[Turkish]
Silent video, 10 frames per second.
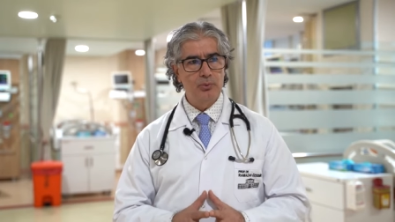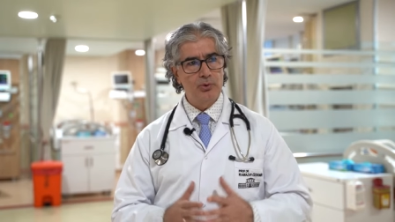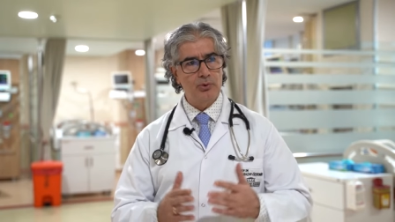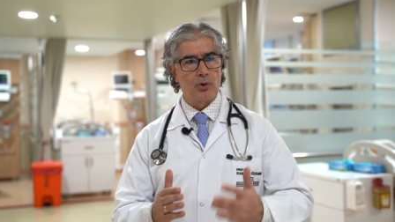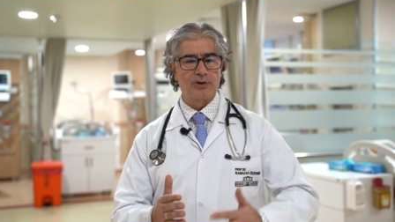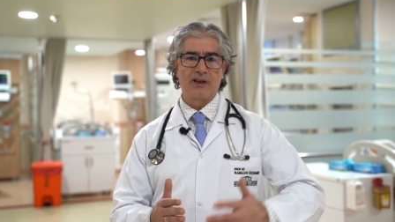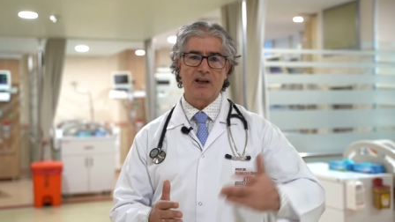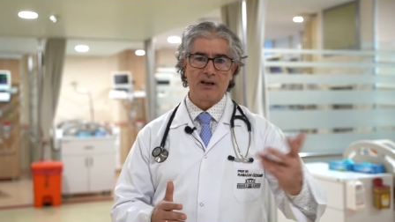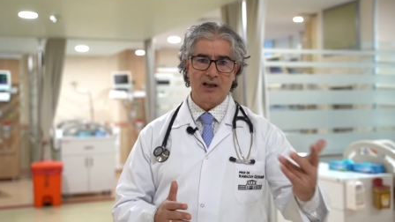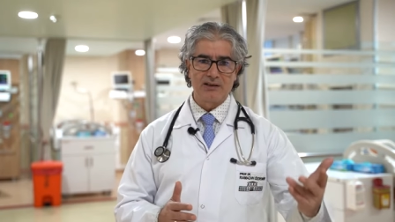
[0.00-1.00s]
Bunu
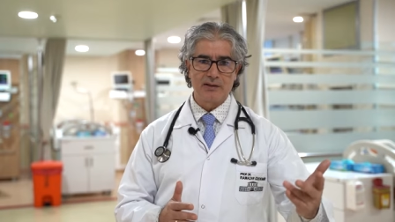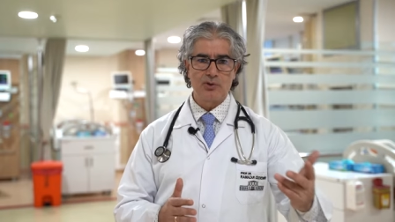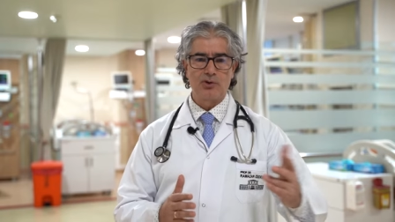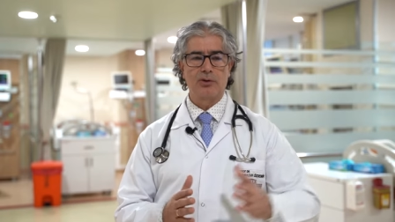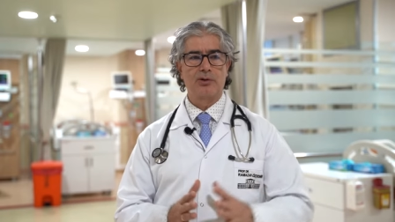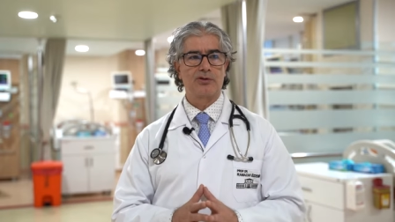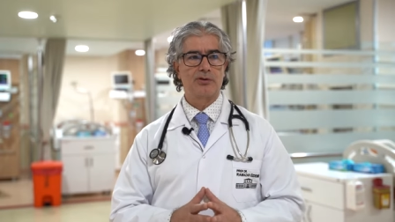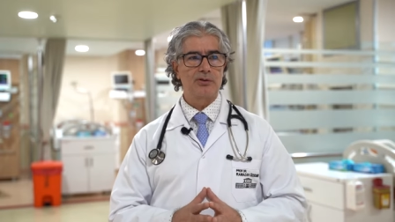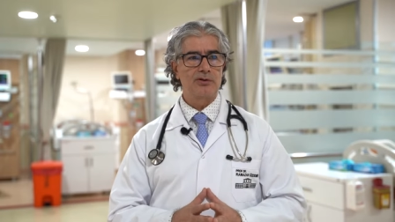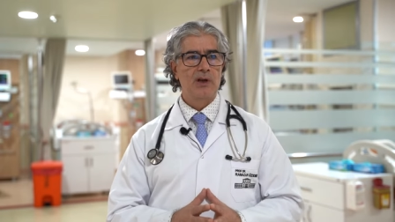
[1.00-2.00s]
ortadan kaldırmış
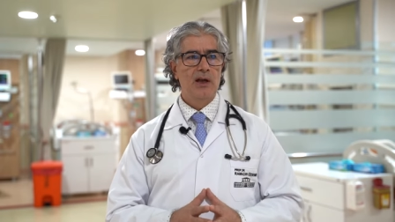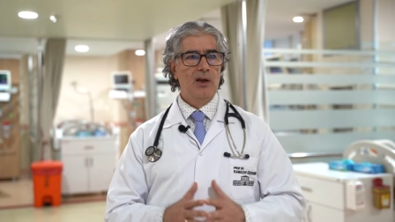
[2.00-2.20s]
oluyorsunuz.